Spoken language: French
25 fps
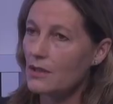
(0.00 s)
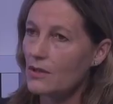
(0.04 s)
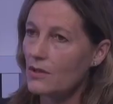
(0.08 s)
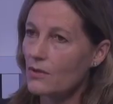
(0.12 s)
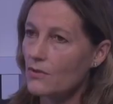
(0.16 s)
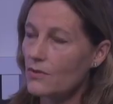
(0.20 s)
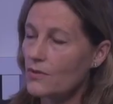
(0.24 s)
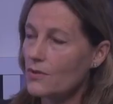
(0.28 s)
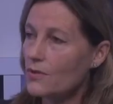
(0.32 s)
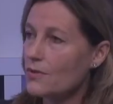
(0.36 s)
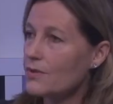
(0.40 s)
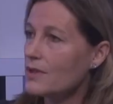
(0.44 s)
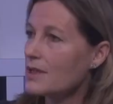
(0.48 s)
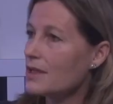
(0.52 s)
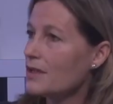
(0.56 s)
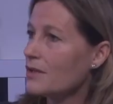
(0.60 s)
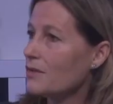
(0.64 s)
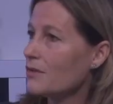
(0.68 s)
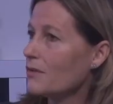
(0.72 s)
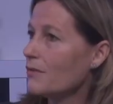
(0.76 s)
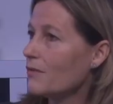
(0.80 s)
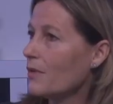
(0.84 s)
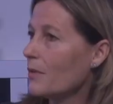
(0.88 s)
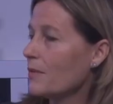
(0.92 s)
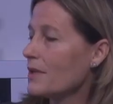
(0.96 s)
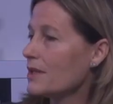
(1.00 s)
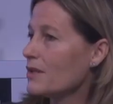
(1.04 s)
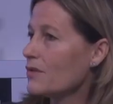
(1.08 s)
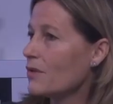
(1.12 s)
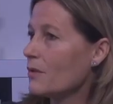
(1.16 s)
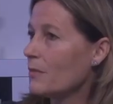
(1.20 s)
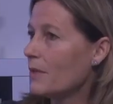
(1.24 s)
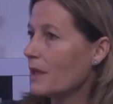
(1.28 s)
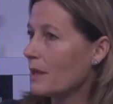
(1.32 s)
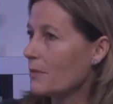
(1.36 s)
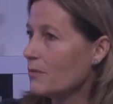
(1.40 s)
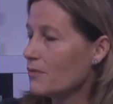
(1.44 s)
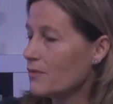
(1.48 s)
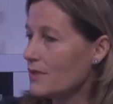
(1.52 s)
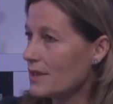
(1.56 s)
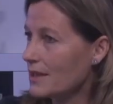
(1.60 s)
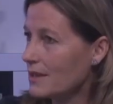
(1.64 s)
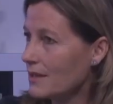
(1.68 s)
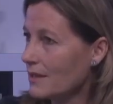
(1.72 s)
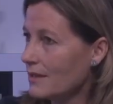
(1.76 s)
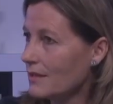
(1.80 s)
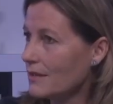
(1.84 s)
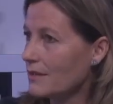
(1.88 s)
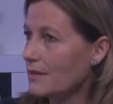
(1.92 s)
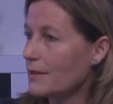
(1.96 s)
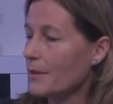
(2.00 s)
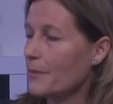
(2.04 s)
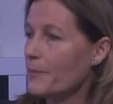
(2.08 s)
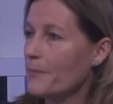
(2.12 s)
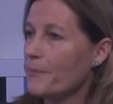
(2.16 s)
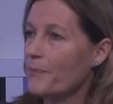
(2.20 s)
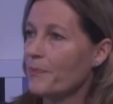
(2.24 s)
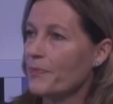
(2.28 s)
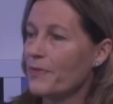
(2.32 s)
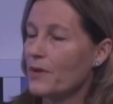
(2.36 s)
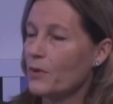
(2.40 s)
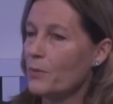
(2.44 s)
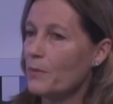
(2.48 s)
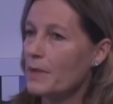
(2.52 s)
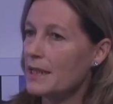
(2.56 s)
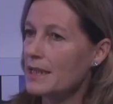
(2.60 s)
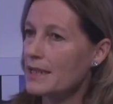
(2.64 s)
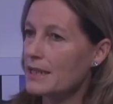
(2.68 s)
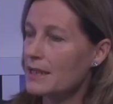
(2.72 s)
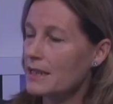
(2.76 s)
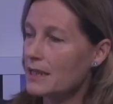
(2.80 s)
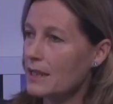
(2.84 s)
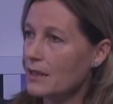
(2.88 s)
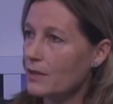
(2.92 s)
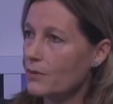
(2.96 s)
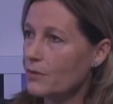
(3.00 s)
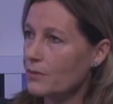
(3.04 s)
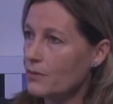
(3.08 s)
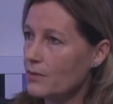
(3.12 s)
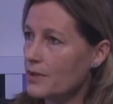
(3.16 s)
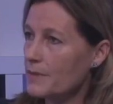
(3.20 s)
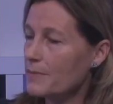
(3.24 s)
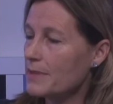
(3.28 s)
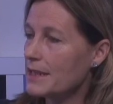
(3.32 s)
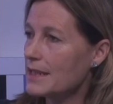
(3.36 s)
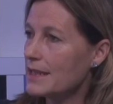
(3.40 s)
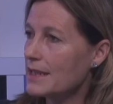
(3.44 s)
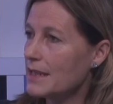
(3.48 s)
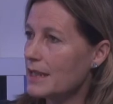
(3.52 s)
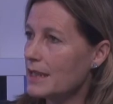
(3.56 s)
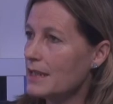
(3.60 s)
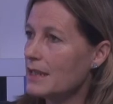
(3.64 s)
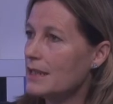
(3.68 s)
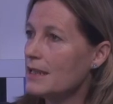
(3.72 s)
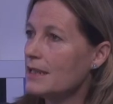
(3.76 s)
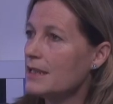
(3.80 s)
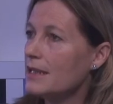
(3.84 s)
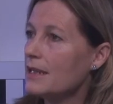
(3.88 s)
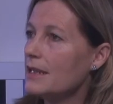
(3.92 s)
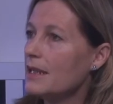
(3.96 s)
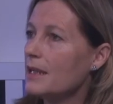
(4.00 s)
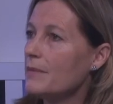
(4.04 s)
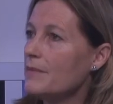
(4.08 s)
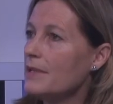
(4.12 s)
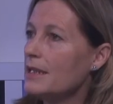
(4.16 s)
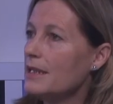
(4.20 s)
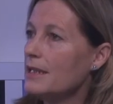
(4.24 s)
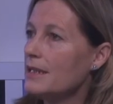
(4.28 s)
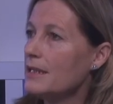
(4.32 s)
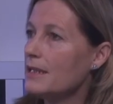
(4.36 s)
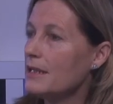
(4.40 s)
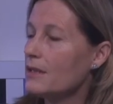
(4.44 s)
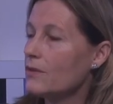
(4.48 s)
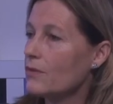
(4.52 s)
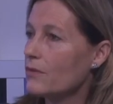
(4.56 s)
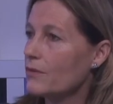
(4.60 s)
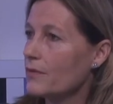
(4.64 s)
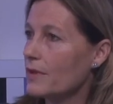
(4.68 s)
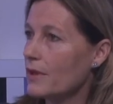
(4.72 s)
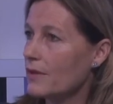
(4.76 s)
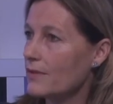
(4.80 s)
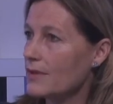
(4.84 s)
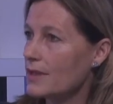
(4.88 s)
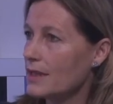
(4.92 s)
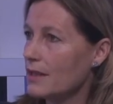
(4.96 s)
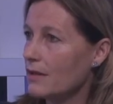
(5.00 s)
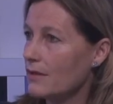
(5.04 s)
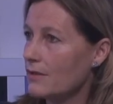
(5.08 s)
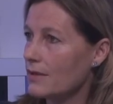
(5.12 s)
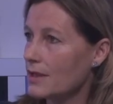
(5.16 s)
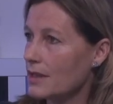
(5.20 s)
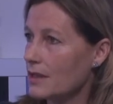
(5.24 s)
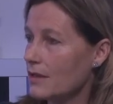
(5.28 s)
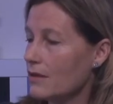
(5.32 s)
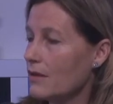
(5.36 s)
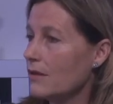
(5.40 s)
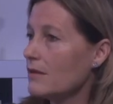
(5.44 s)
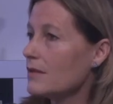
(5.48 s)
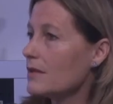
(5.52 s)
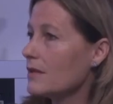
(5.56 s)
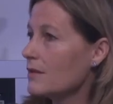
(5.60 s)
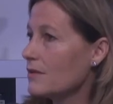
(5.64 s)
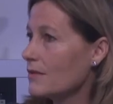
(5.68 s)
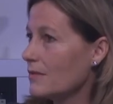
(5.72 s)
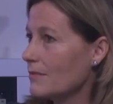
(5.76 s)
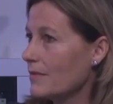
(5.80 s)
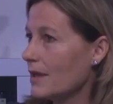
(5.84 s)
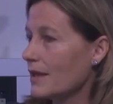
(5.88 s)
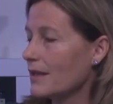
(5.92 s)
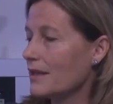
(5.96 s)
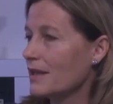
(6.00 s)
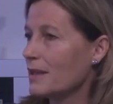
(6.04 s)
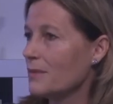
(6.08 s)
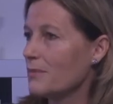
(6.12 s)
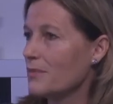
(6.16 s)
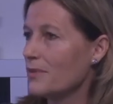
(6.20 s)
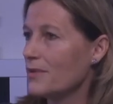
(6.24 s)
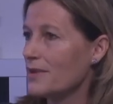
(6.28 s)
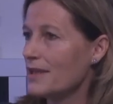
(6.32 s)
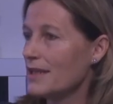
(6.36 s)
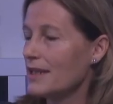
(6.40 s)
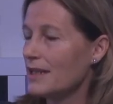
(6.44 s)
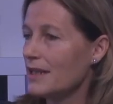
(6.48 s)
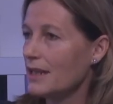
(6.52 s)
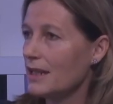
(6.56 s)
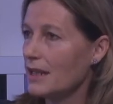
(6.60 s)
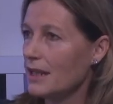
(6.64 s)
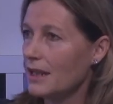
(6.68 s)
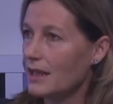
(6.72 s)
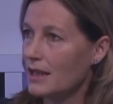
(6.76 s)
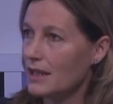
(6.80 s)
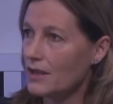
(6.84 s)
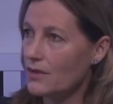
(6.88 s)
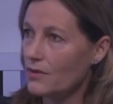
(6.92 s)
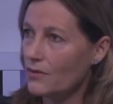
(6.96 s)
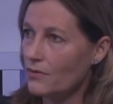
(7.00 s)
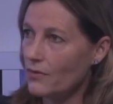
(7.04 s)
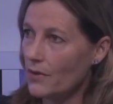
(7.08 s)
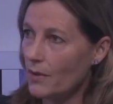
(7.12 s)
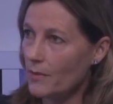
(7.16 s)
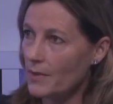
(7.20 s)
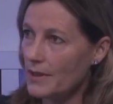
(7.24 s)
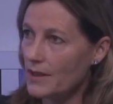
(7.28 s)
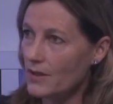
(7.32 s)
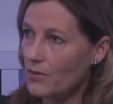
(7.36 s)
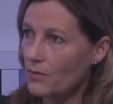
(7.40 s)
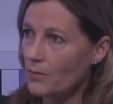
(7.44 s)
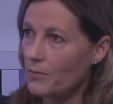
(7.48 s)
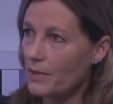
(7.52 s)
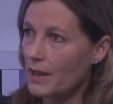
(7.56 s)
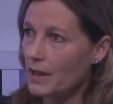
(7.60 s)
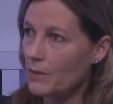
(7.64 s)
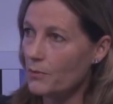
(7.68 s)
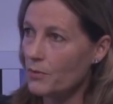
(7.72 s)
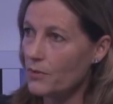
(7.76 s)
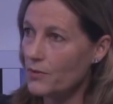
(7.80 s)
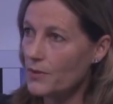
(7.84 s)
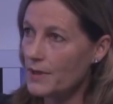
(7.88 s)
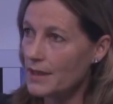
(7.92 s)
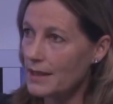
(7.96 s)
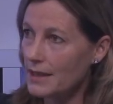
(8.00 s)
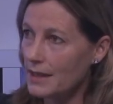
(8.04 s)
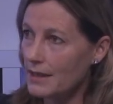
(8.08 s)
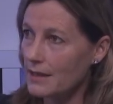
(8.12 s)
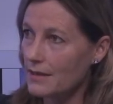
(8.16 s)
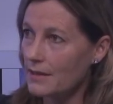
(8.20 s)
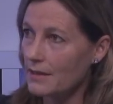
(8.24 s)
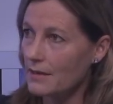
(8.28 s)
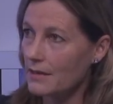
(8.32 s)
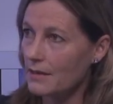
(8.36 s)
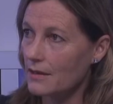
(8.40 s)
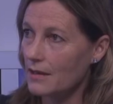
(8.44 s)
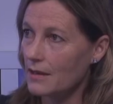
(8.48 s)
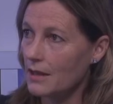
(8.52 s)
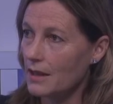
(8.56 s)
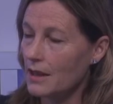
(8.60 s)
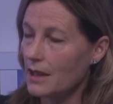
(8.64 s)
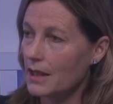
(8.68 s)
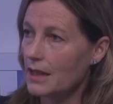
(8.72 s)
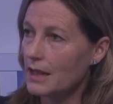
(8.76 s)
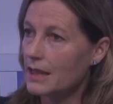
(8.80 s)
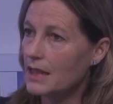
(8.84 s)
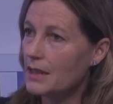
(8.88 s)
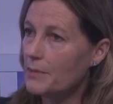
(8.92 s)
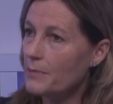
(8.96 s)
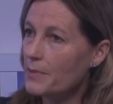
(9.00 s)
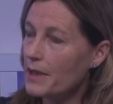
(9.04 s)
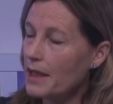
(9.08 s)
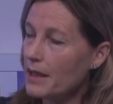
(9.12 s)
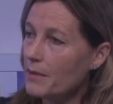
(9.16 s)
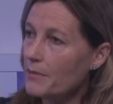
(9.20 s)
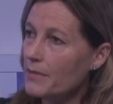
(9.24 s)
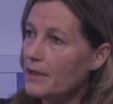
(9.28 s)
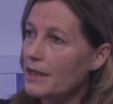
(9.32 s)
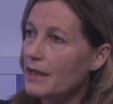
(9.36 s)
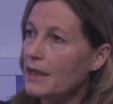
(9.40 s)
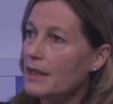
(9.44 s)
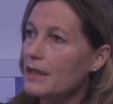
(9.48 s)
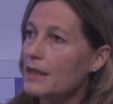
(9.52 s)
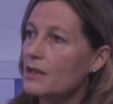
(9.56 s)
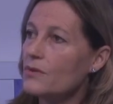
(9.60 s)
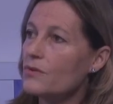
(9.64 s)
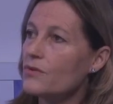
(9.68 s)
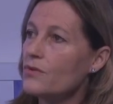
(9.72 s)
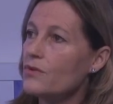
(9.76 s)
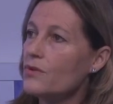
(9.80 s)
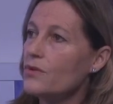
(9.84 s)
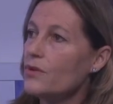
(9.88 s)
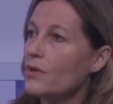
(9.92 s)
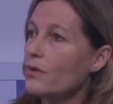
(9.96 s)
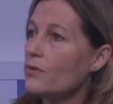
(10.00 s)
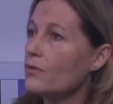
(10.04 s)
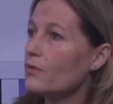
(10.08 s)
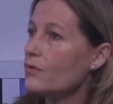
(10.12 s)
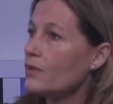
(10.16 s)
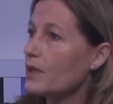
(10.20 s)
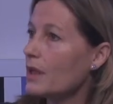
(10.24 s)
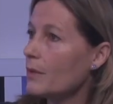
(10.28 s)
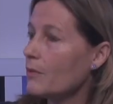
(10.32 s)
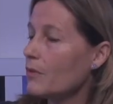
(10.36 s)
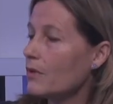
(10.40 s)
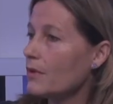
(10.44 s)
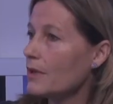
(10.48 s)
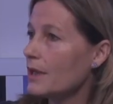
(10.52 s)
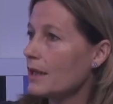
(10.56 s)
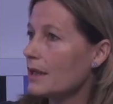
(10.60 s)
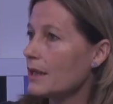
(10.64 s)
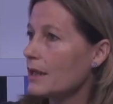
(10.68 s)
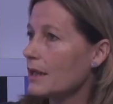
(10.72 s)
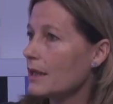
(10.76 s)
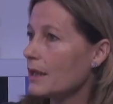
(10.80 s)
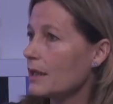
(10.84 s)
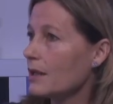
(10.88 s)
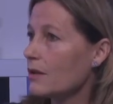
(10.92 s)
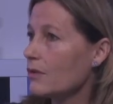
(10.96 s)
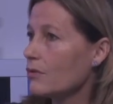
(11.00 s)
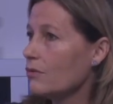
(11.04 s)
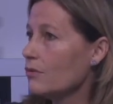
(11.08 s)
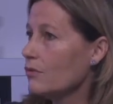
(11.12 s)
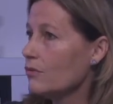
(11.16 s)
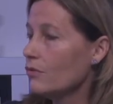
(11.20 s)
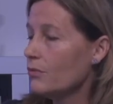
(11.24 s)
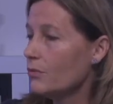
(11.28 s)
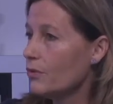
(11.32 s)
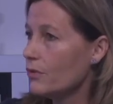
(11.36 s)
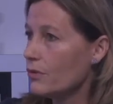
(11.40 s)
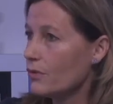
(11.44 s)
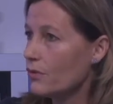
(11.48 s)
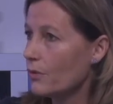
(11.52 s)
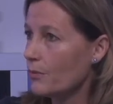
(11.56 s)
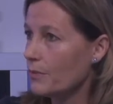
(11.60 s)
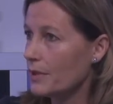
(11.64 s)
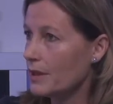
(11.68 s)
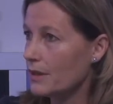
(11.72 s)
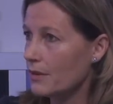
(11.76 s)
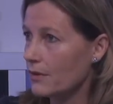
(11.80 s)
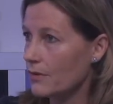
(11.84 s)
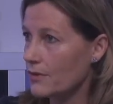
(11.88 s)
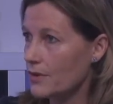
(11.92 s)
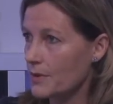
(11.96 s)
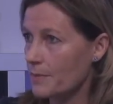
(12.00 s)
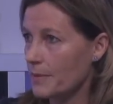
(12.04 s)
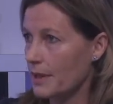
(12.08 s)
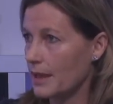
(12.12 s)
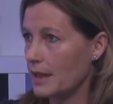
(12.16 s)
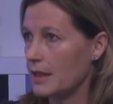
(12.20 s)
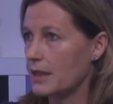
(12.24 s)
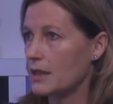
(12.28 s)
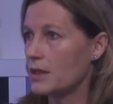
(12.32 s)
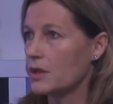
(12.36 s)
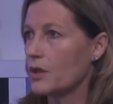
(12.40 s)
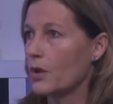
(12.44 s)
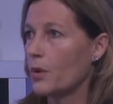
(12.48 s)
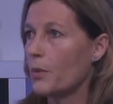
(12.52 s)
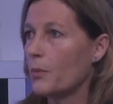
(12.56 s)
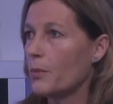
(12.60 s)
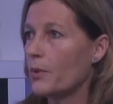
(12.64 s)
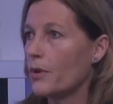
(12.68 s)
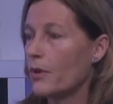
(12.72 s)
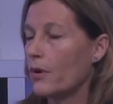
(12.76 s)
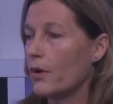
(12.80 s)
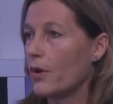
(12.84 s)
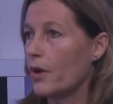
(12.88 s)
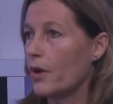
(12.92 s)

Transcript: sans E, c'est une formation à bac plus 5. Le master E spécialisé, labellisé conférence des grandes écoles, c'est une marque déposée, est une formation bac plus 6 et qui permet à l'étudiant notamment d'acquérir une double compétence. Par exemple,